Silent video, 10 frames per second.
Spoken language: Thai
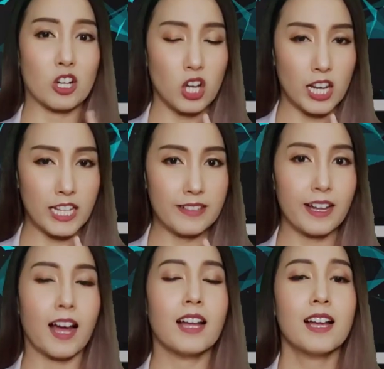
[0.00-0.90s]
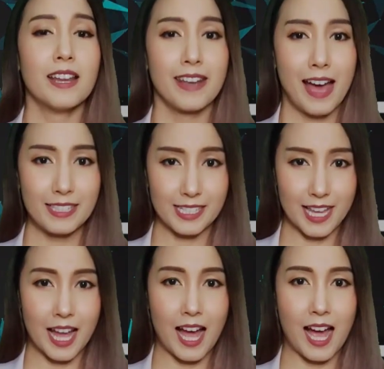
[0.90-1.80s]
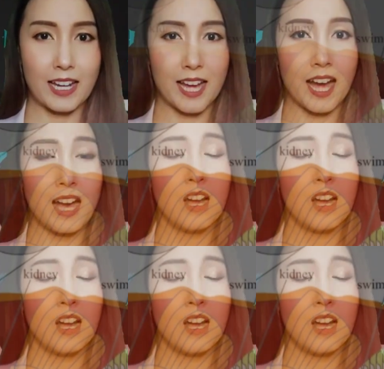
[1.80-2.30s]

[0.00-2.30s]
แล้วก็ลิ้นค่ะ น่าจะชานะคะ